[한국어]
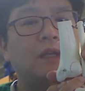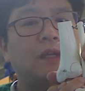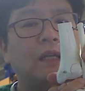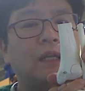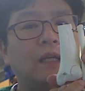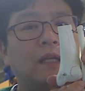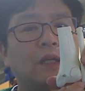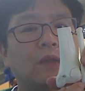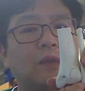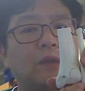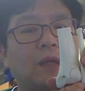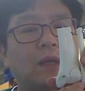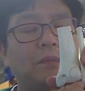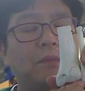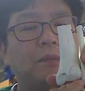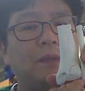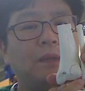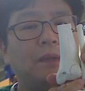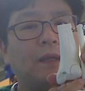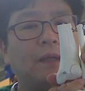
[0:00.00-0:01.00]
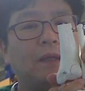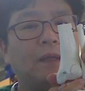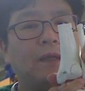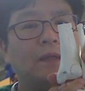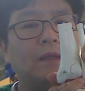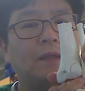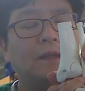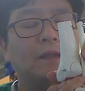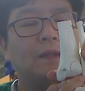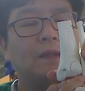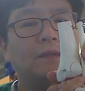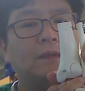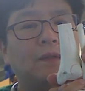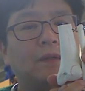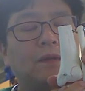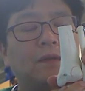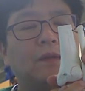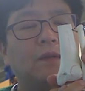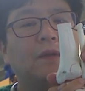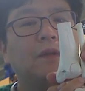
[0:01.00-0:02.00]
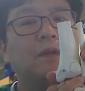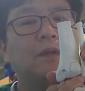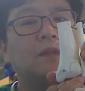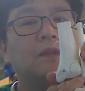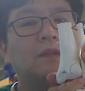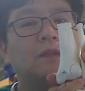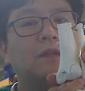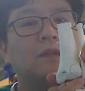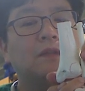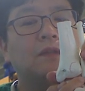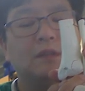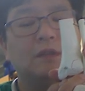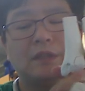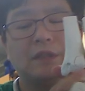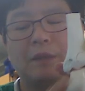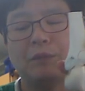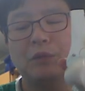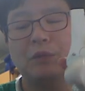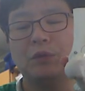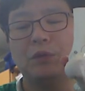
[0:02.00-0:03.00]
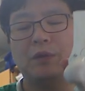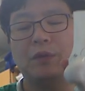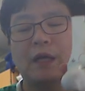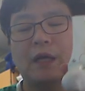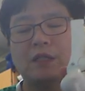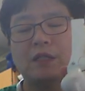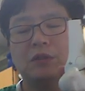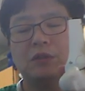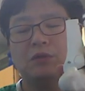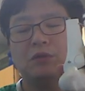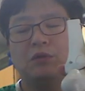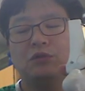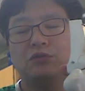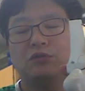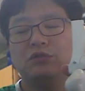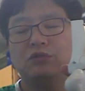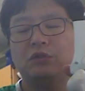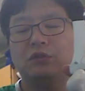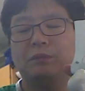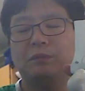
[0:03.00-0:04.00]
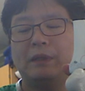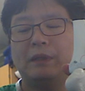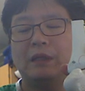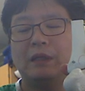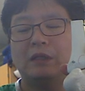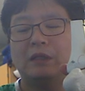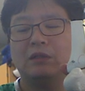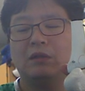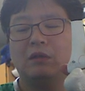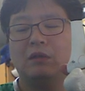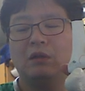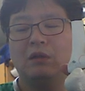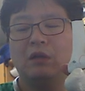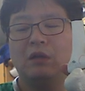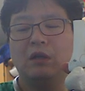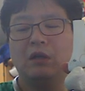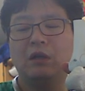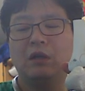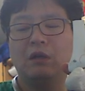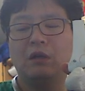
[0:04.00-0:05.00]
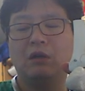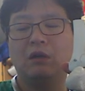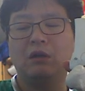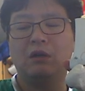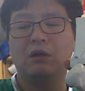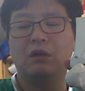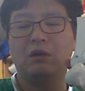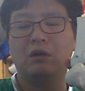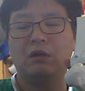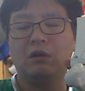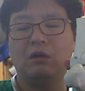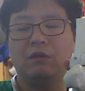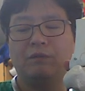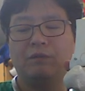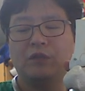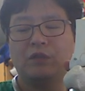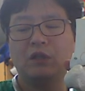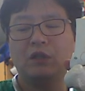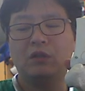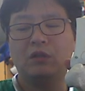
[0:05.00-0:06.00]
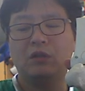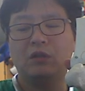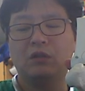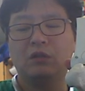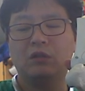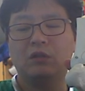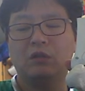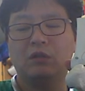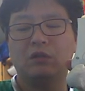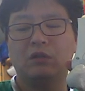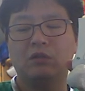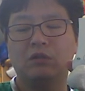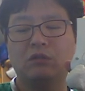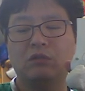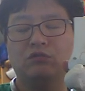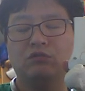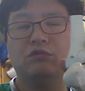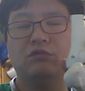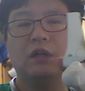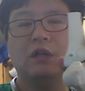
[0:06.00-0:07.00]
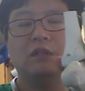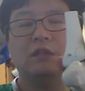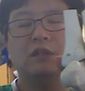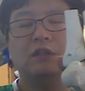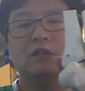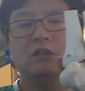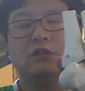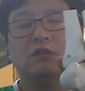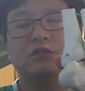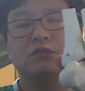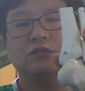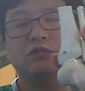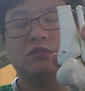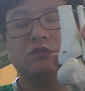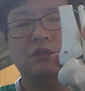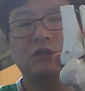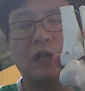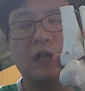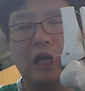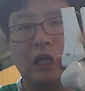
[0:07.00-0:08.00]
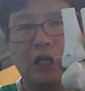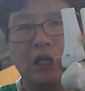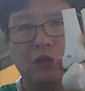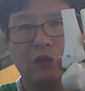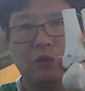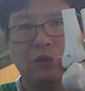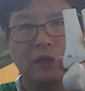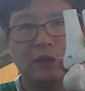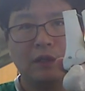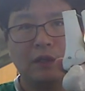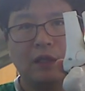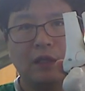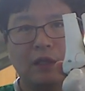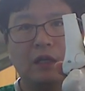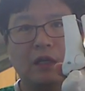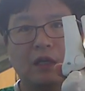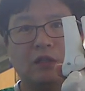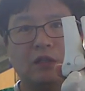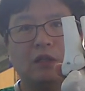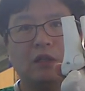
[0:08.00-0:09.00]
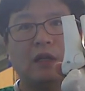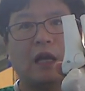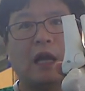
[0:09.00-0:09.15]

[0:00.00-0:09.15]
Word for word: 안 하기도 합니다. 그래서 그거는 참고를 하시고 수술방에서 어, 후과를 수술을 하기로 했다가